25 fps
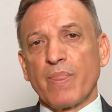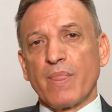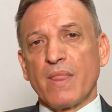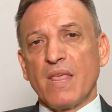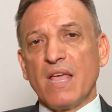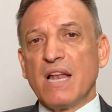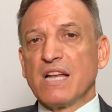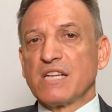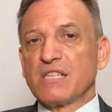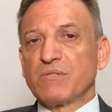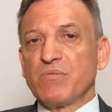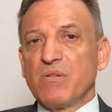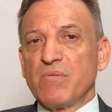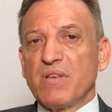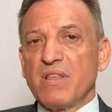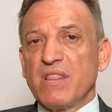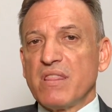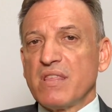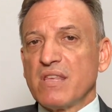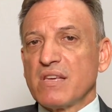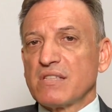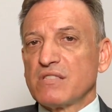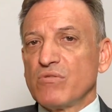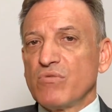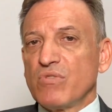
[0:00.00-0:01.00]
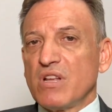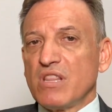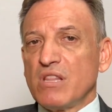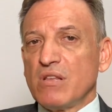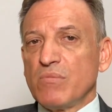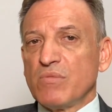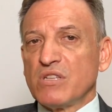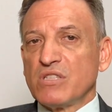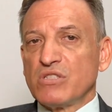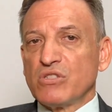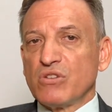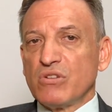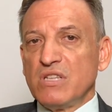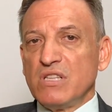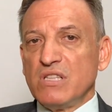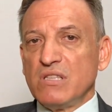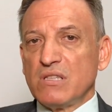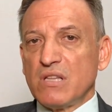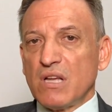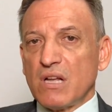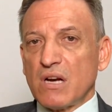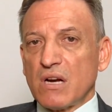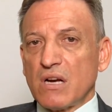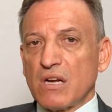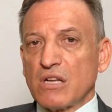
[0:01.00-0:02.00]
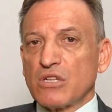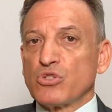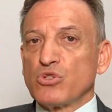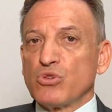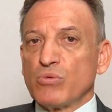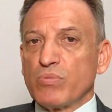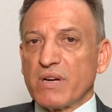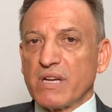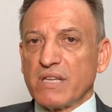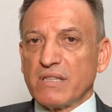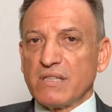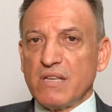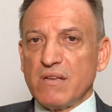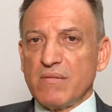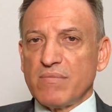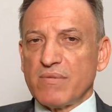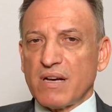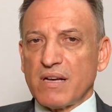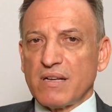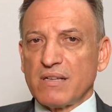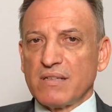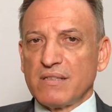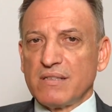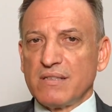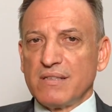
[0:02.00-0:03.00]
y las vivencias de una dimensión interna, subjetiva,